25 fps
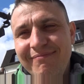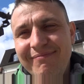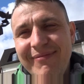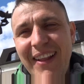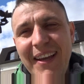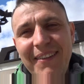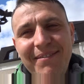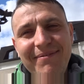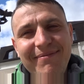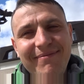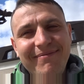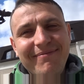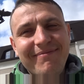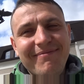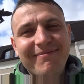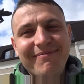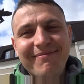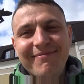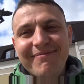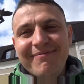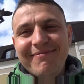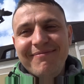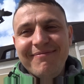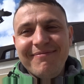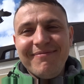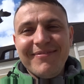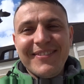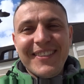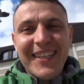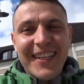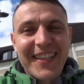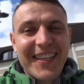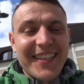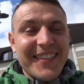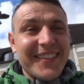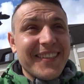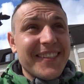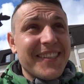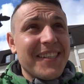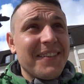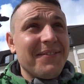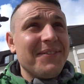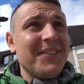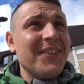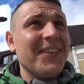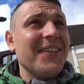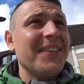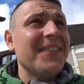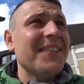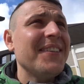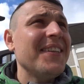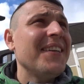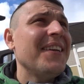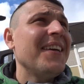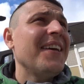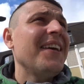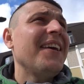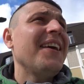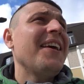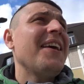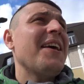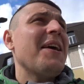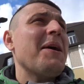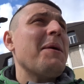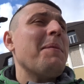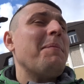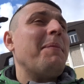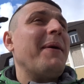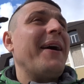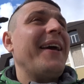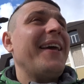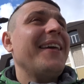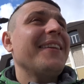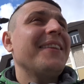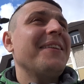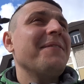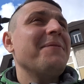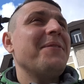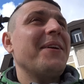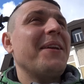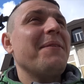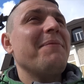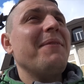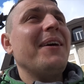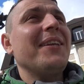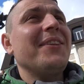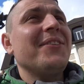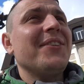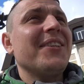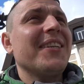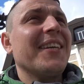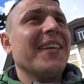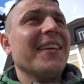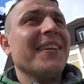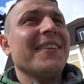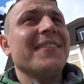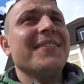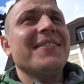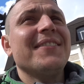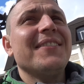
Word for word: Да? Согласны со мной? Поэтому, ребятушки,